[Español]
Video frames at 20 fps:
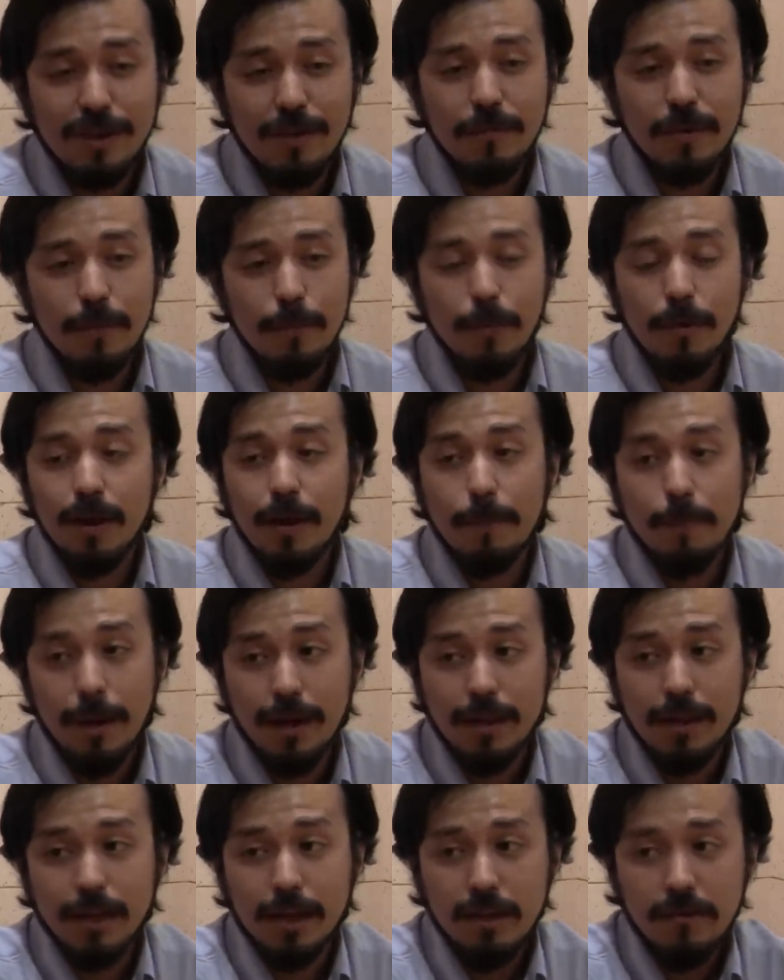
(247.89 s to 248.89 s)
también por la
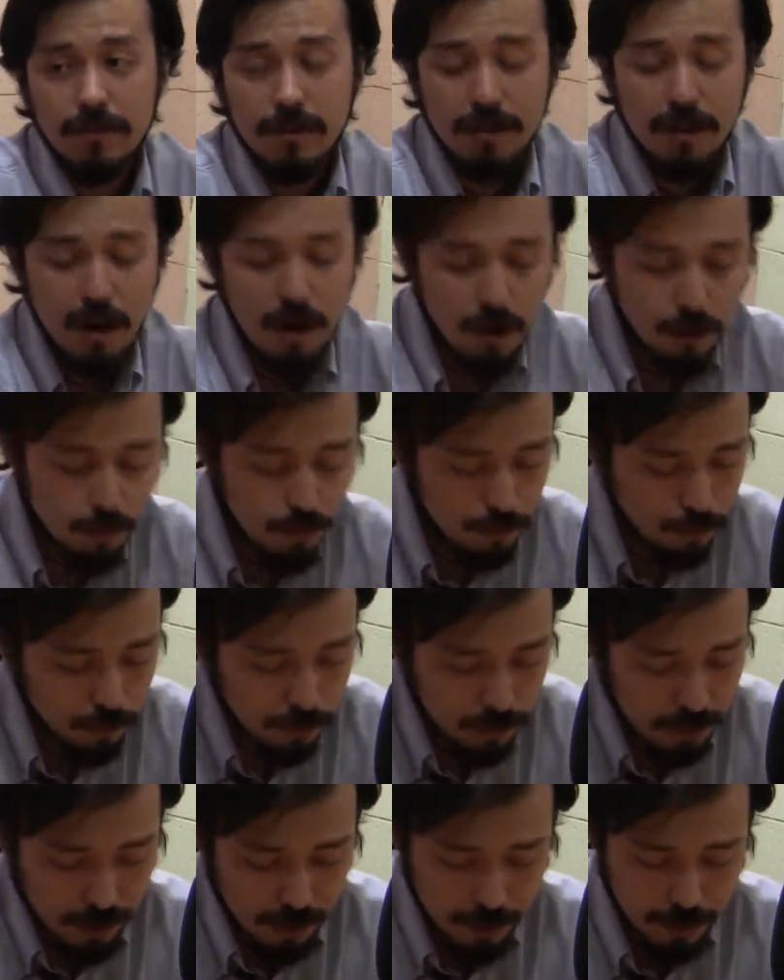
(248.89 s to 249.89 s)
espalda acribillado en un
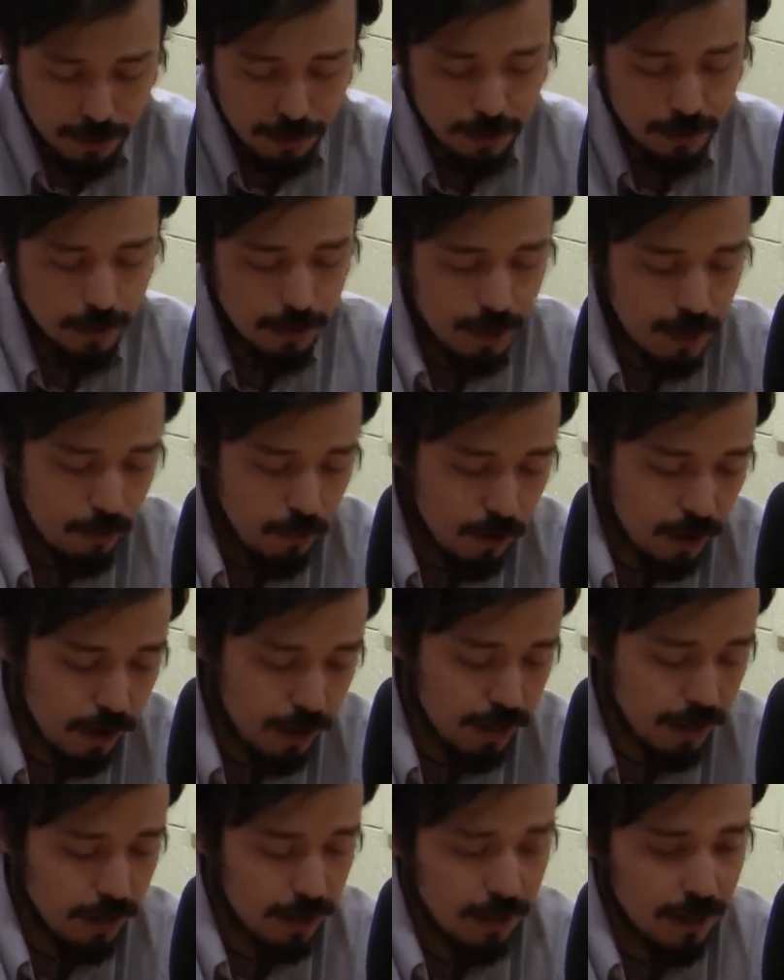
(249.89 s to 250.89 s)
montaje, el Cabo
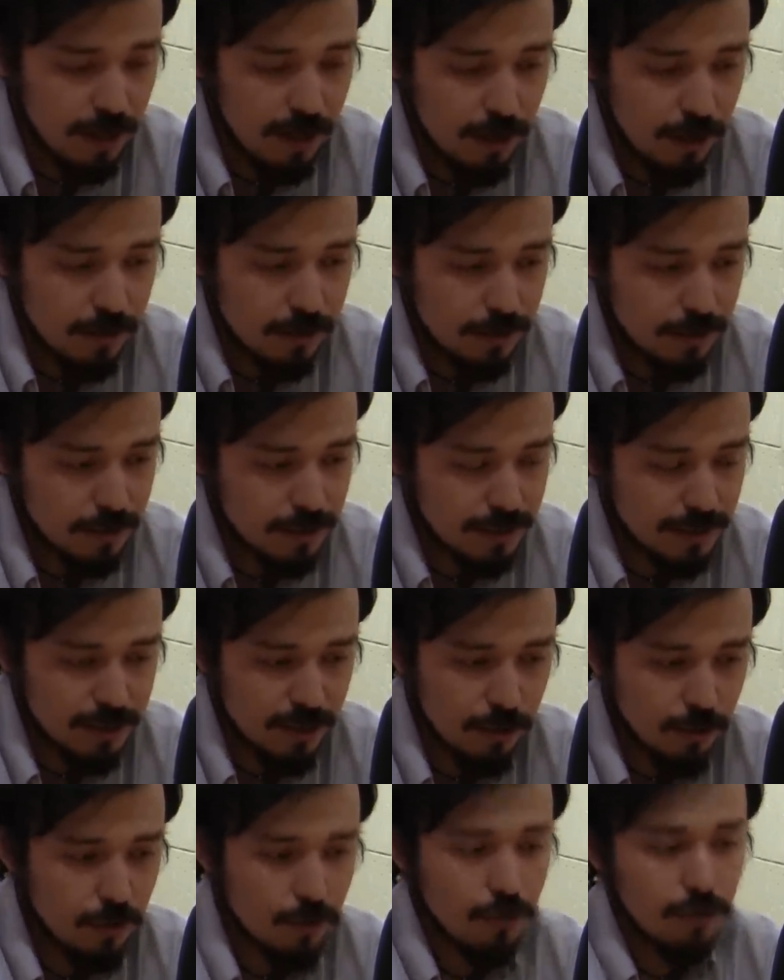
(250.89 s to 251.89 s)
Jara se
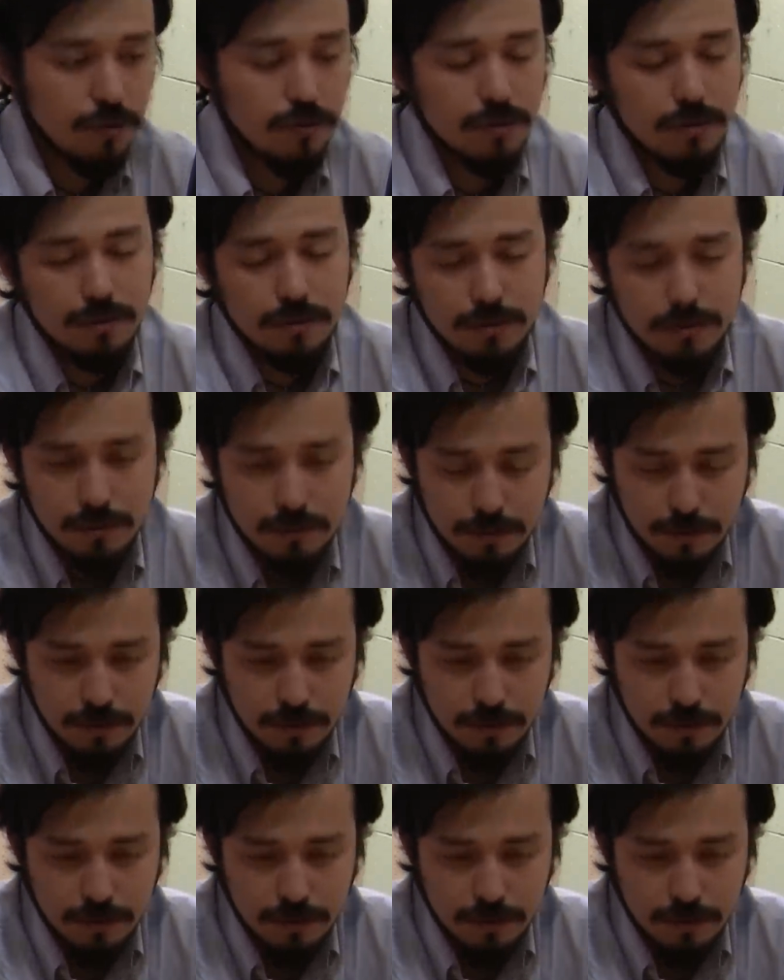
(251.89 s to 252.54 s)
enseñó con,